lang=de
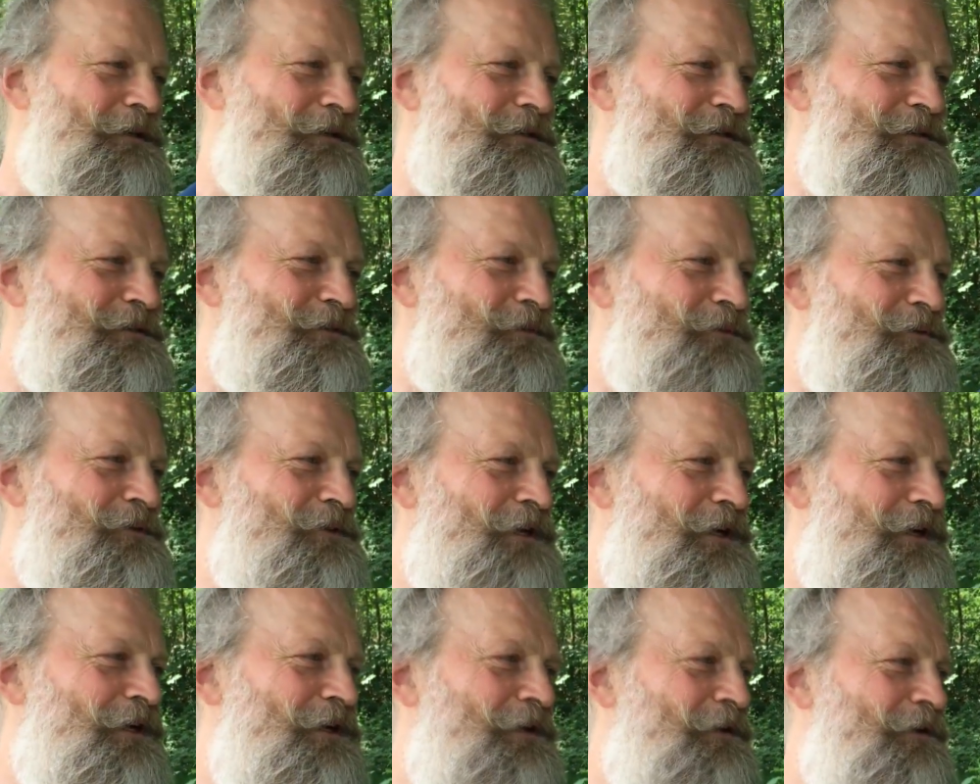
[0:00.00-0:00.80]
Das ist
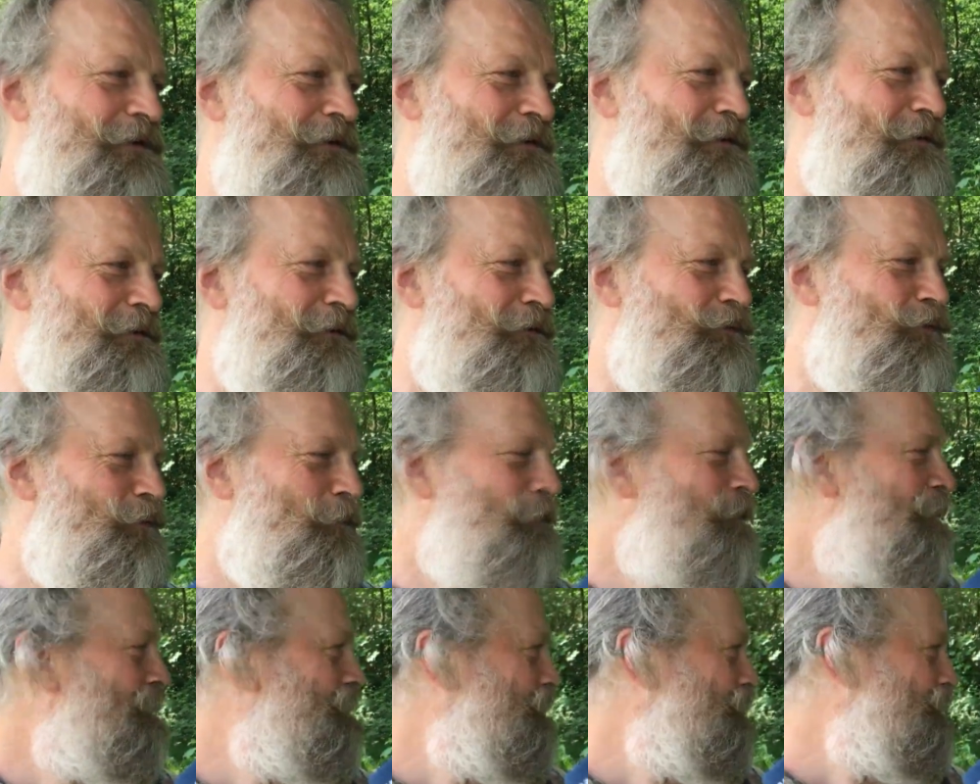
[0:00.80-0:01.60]
unser äh,
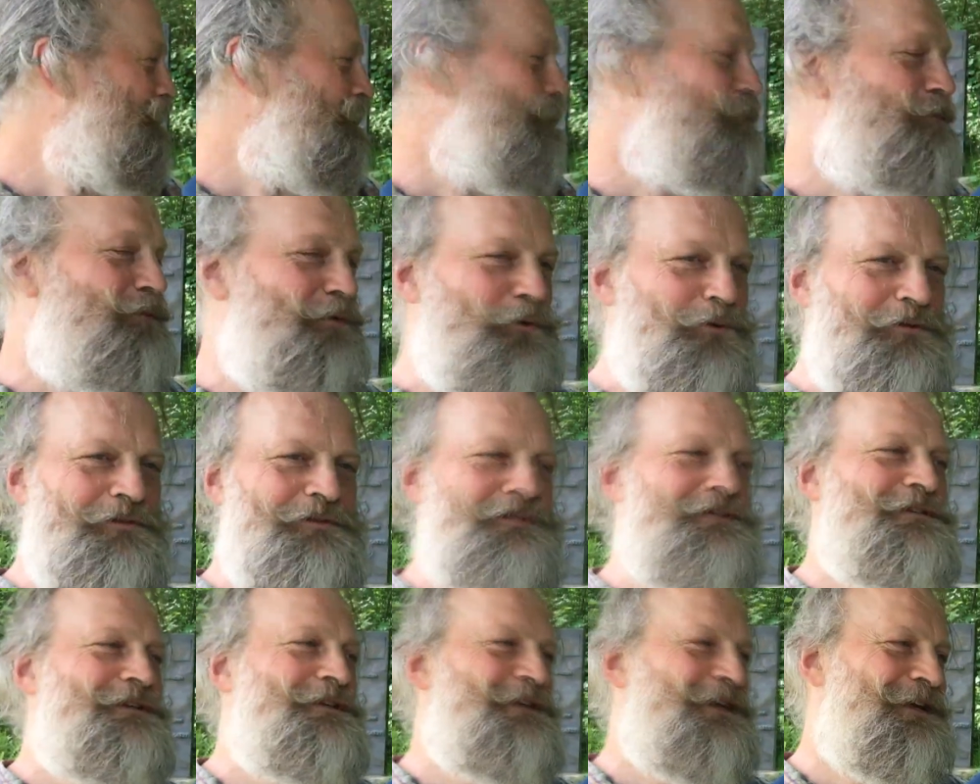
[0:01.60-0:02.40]
dominierender
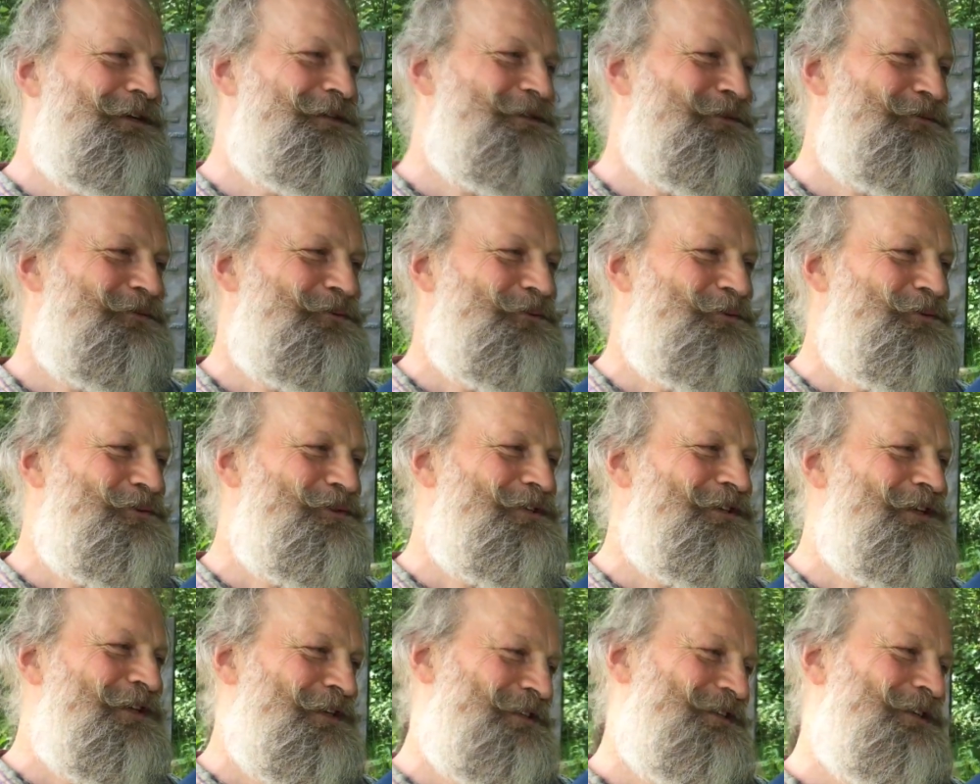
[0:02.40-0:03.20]
Fluss in
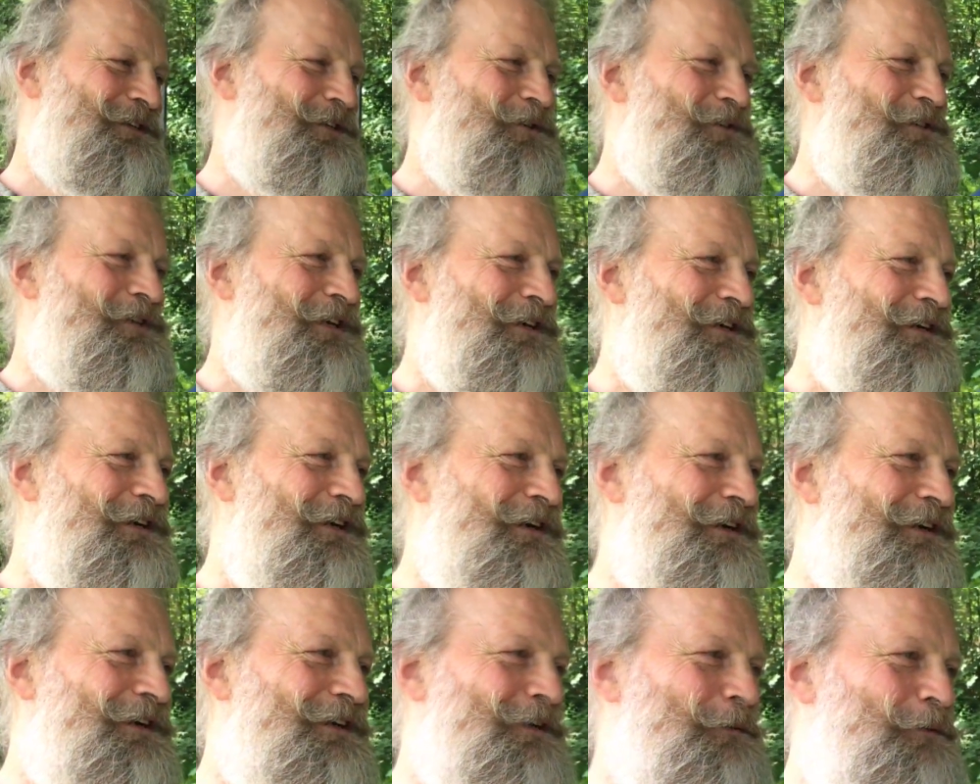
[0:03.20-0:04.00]
Gänsefüßchen. Der ist hier noch sehr
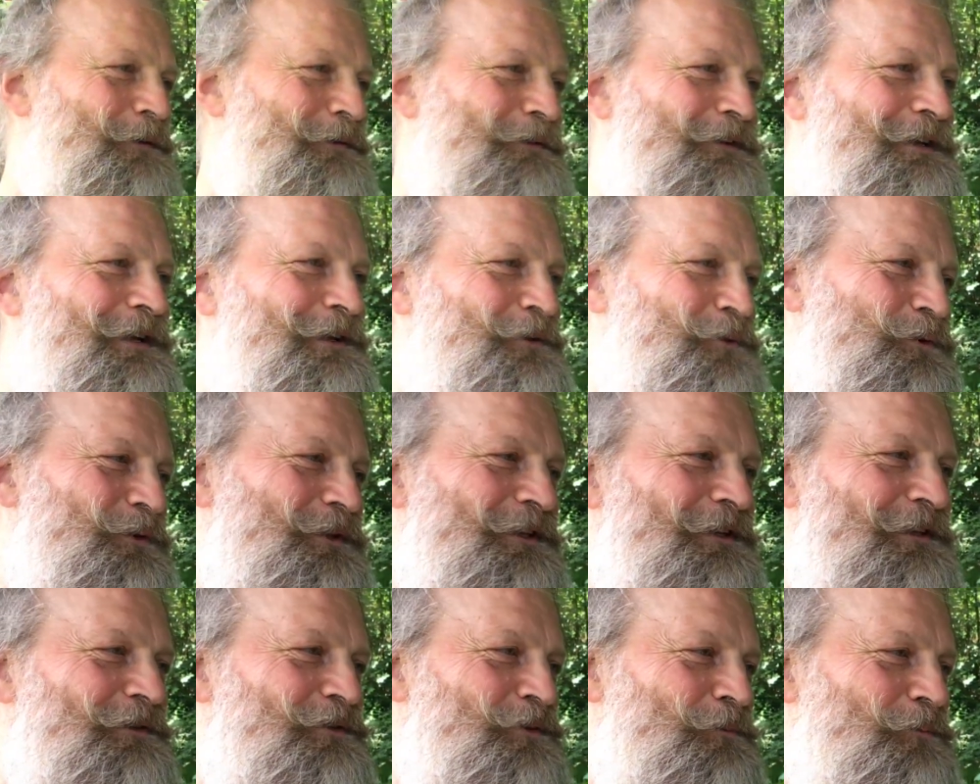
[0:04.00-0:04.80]
klein, aber wird
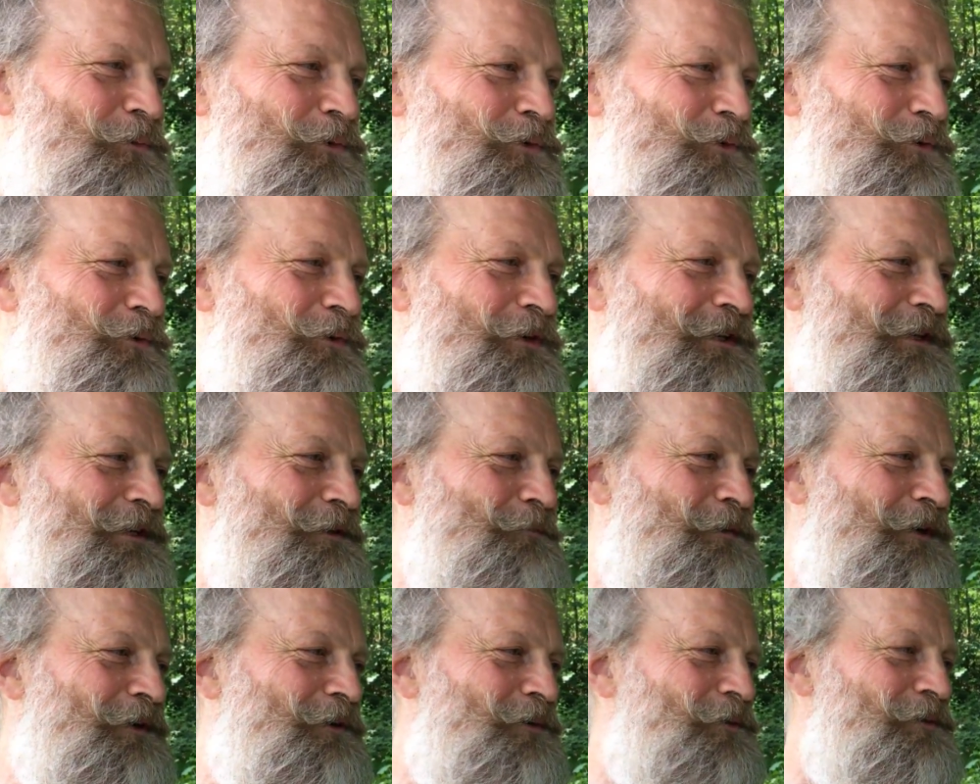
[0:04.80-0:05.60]
natürlich zur Mündung hin
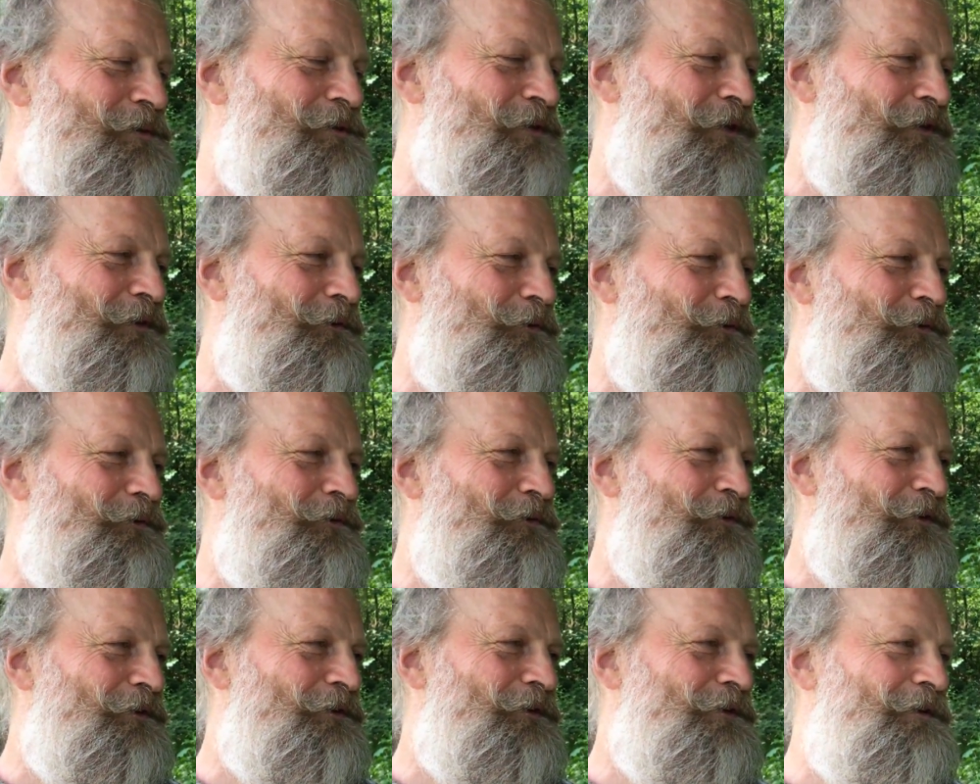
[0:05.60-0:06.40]
immer größer.
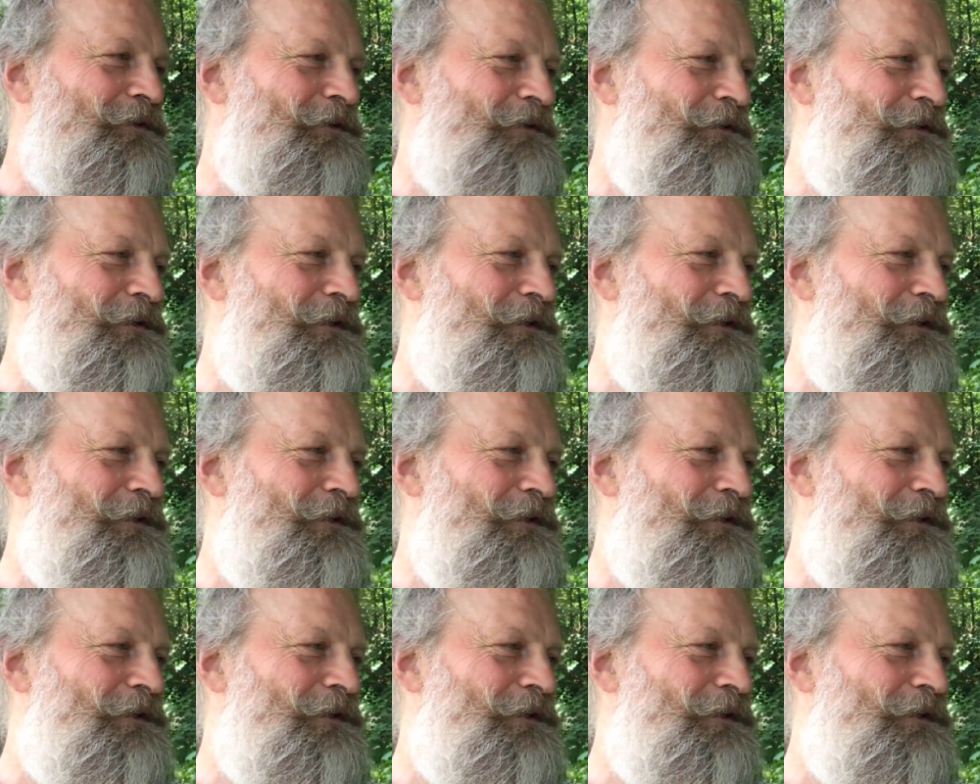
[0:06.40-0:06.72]
Und äh,